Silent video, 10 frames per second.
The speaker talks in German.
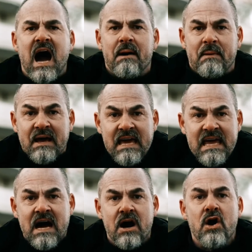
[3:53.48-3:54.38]
Aber
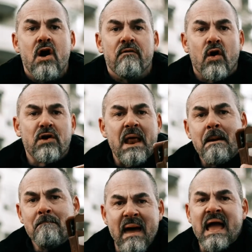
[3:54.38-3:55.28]
hier wurde
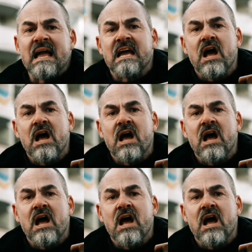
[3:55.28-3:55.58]
eine Menge